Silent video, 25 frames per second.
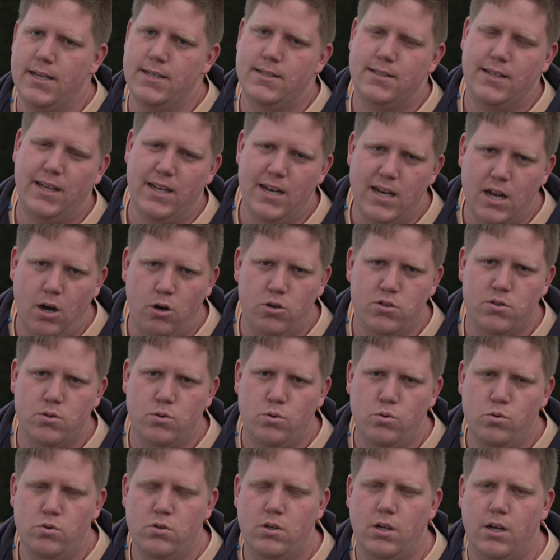ist genauso
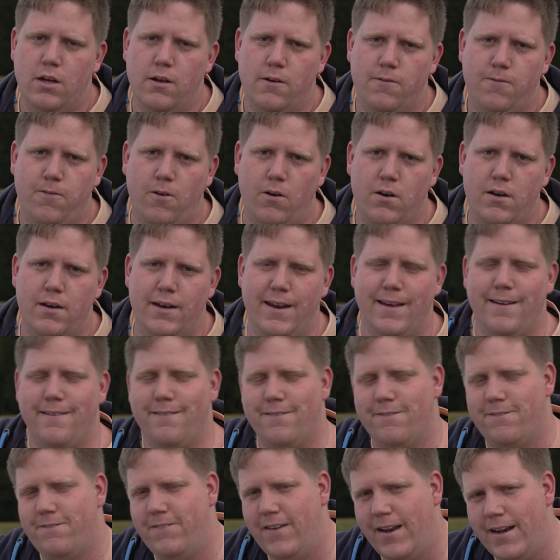gut von
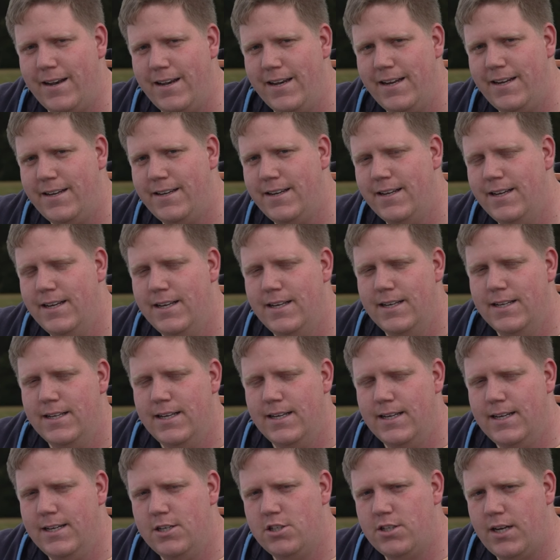der
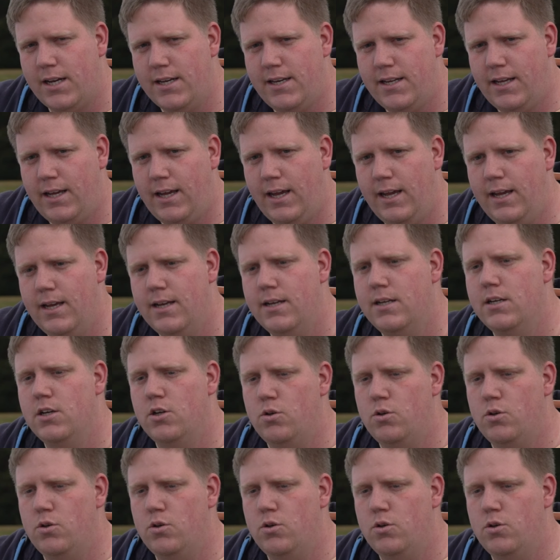Fernlichtstrategie,